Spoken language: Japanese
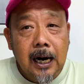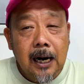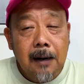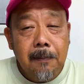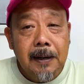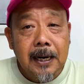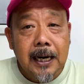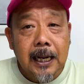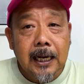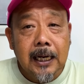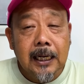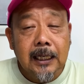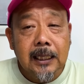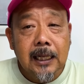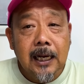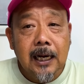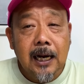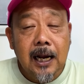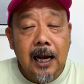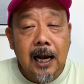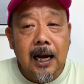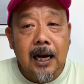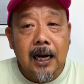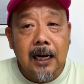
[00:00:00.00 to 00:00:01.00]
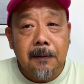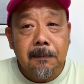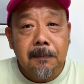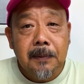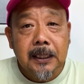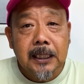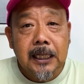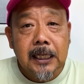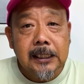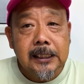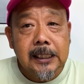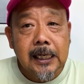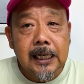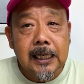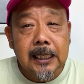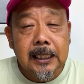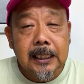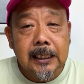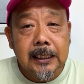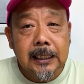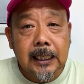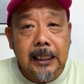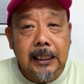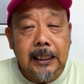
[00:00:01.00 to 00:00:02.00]
暴れ方が、まあ、根
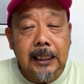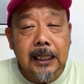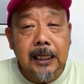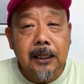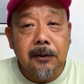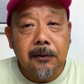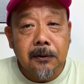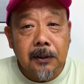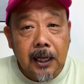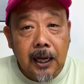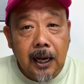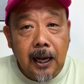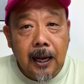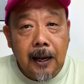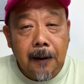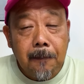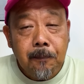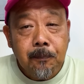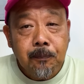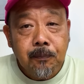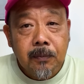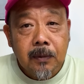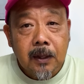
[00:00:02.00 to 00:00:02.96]
魚的なので、